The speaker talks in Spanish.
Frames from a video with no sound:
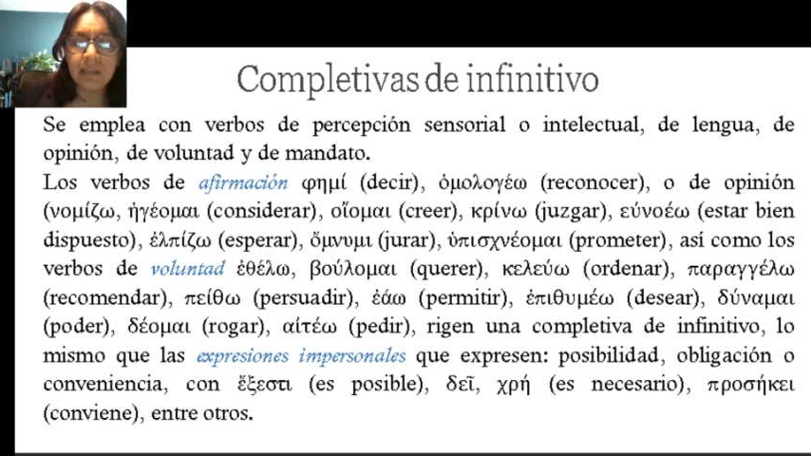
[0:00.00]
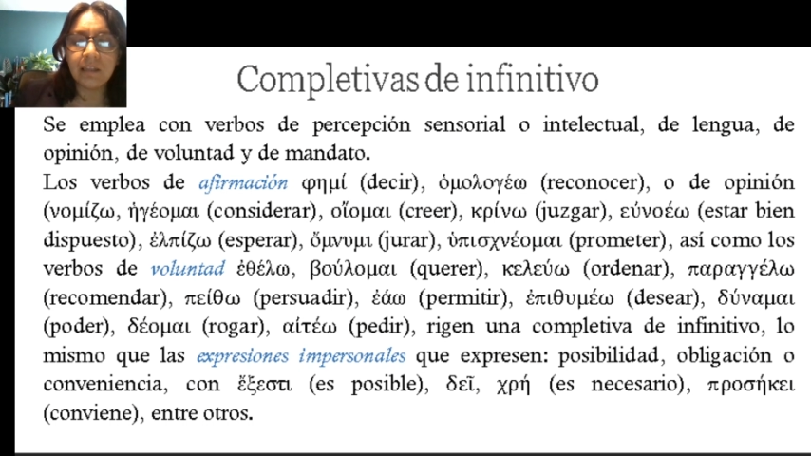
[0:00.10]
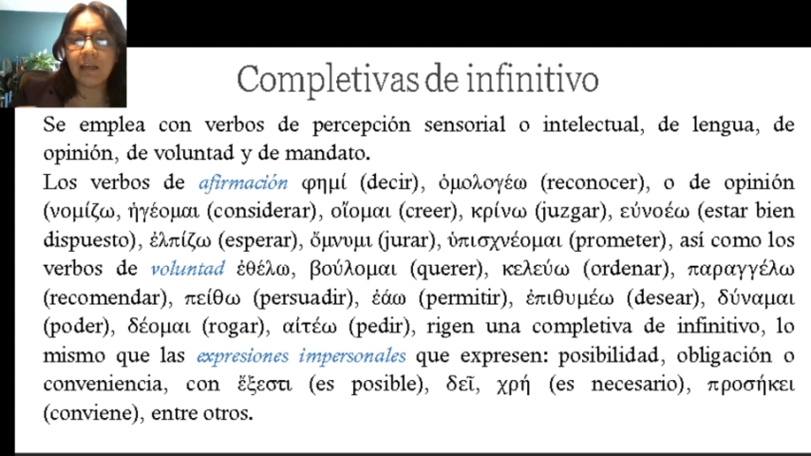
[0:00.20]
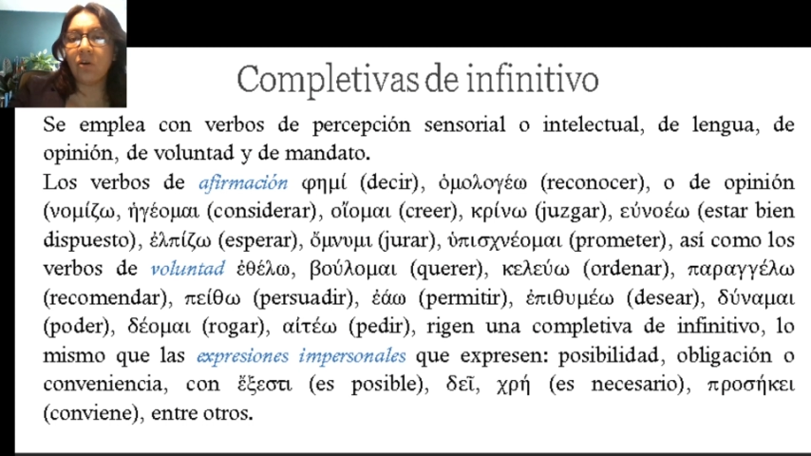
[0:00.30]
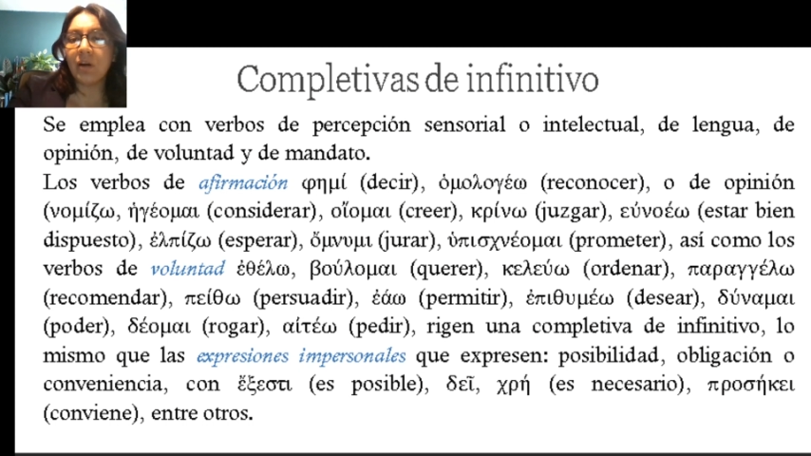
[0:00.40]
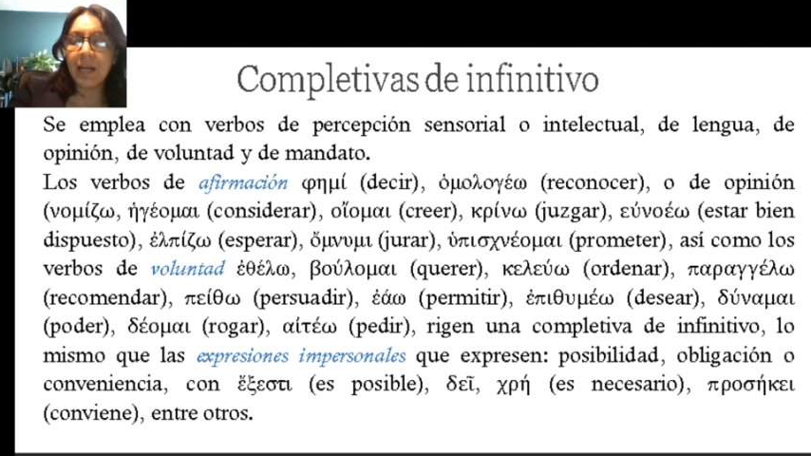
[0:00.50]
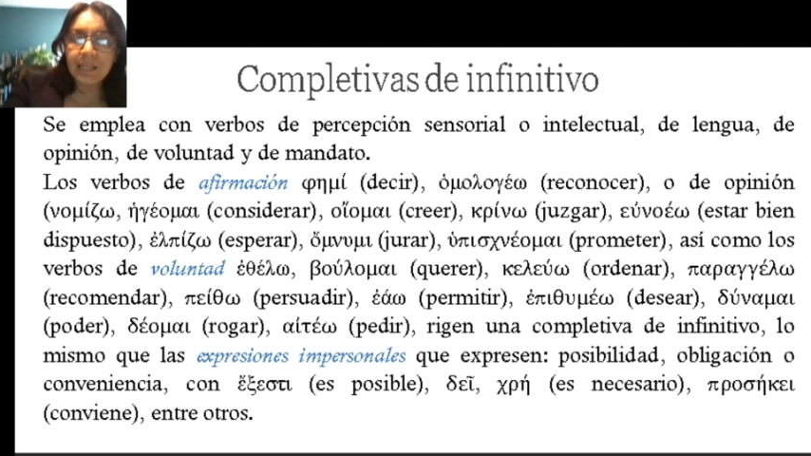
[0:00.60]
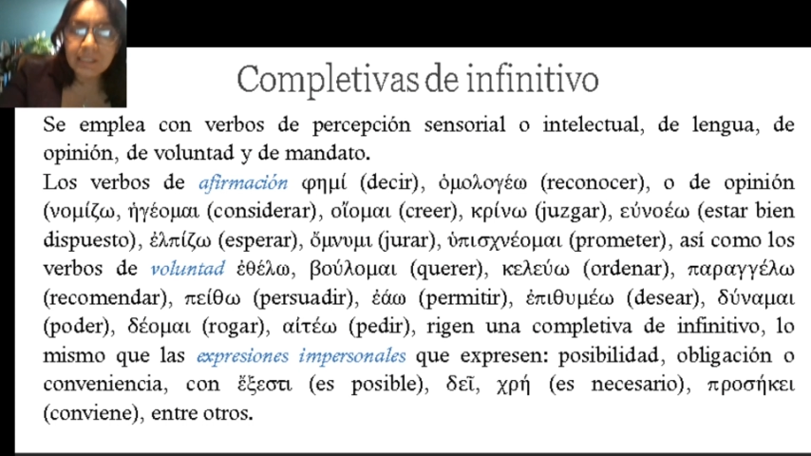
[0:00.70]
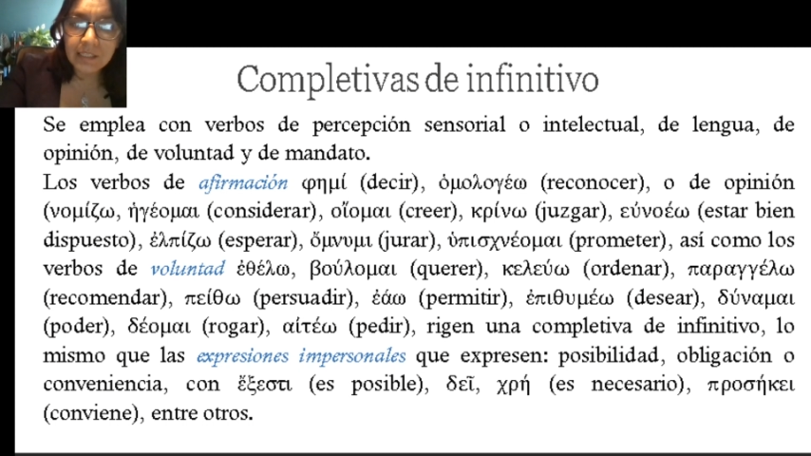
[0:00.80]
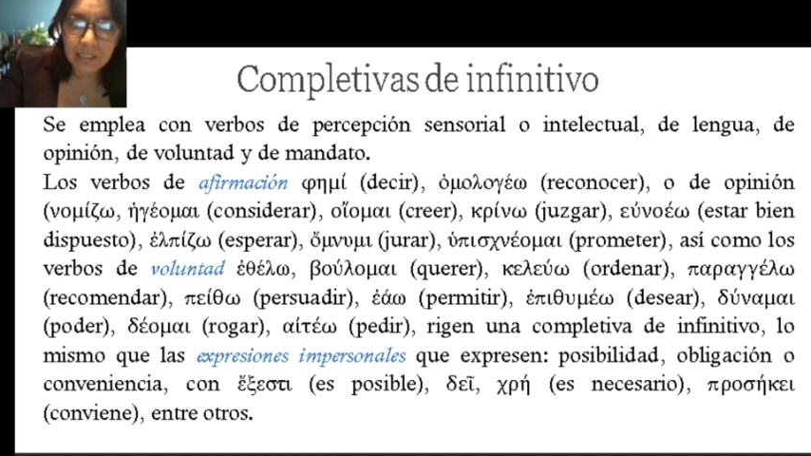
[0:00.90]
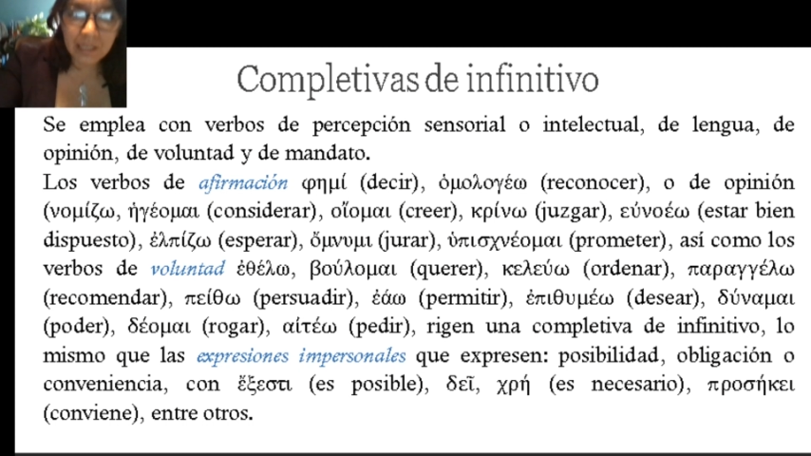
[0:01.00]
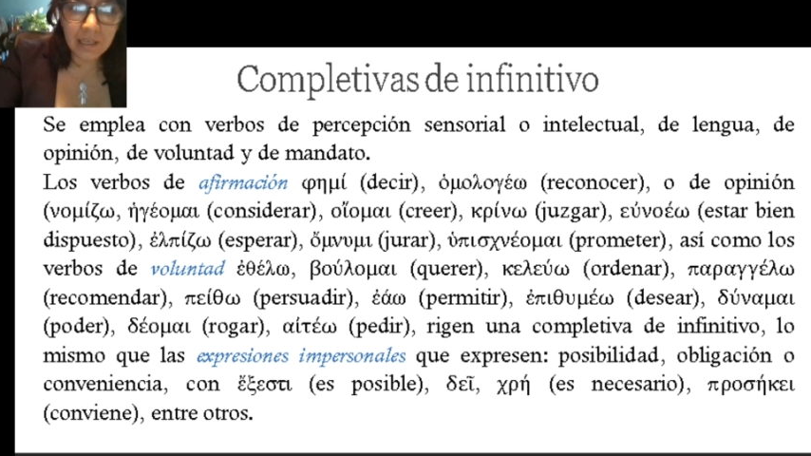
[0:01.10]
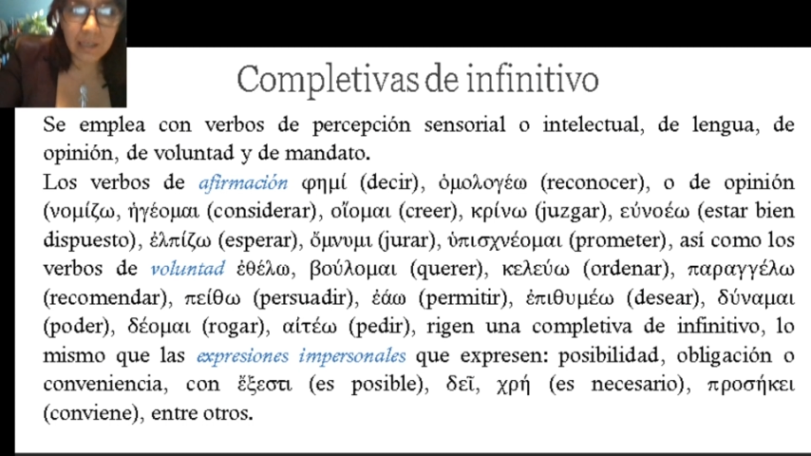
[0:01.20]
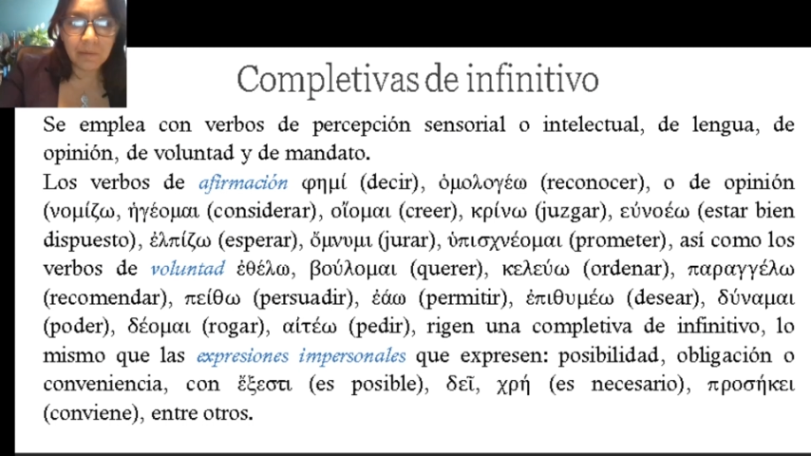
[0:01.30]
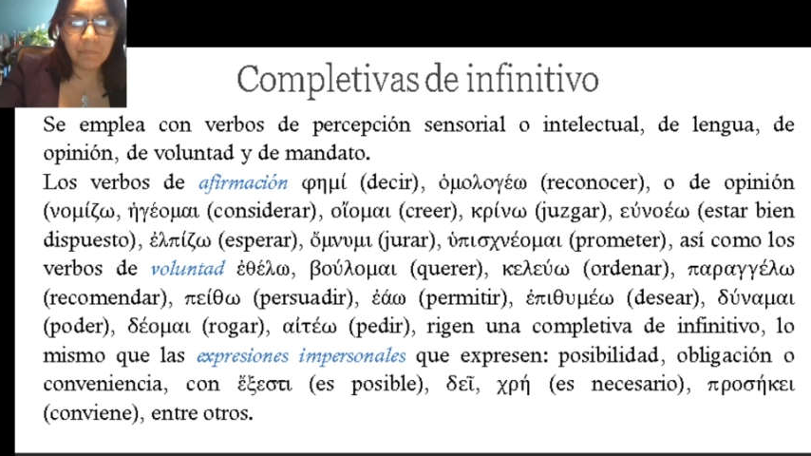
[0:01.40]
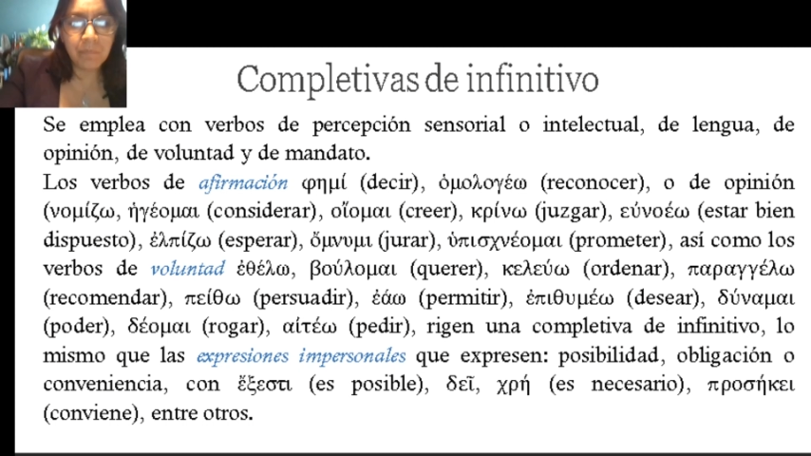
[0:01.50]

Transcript: delonesti,